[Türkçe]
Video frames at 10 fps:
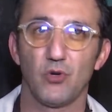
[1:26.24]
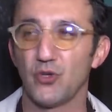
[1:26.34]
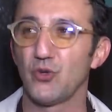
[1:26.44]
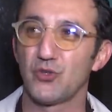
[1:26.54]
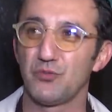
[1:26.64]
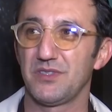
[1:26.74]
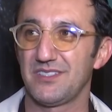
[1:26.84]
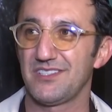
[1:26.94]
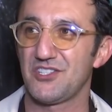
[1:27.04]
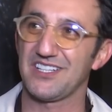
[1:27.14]
ona uygun
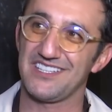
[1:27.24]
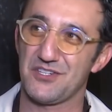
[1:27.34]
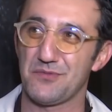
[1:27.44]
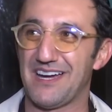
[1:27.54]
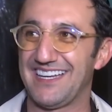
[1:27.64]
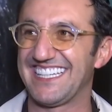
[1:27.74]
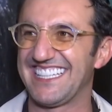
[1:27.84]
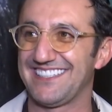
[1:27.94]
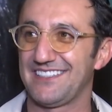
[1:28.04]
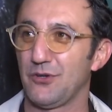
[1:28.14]
bir şekle şemale
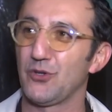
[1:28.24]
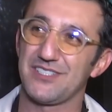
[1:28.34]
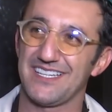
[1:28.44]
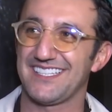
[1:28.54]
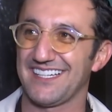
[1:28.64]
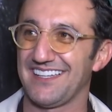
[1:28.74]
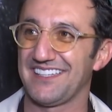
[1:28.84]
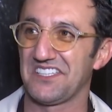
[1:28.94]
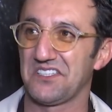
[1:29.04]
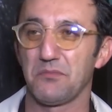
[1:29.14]
girdik. O yüzden
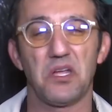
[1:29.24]
sakal gitti.